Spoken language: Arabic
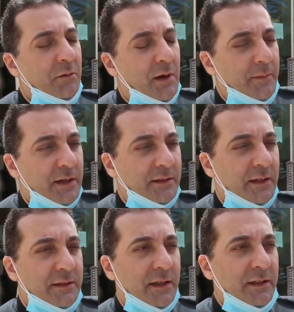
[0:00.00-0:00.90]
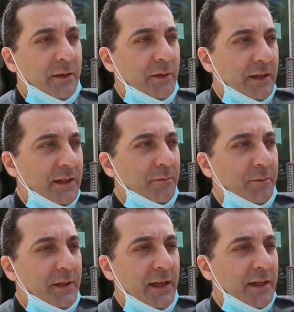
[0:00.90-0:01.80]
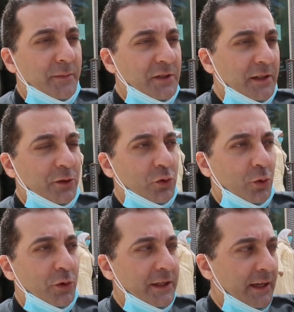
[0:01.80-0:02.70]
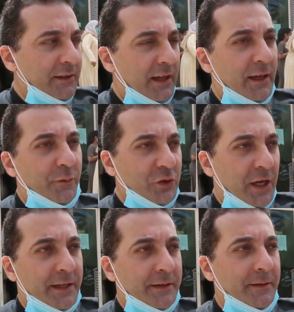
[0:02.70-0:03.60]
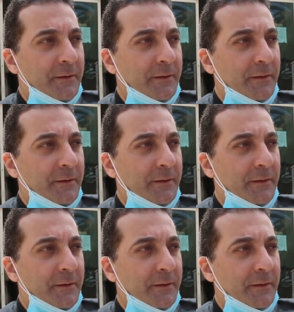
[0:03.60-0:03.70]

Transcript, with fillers: ومره ثانيه ولكن بدا راه ماشي ثلاث شهور هي عندها الحق في شهر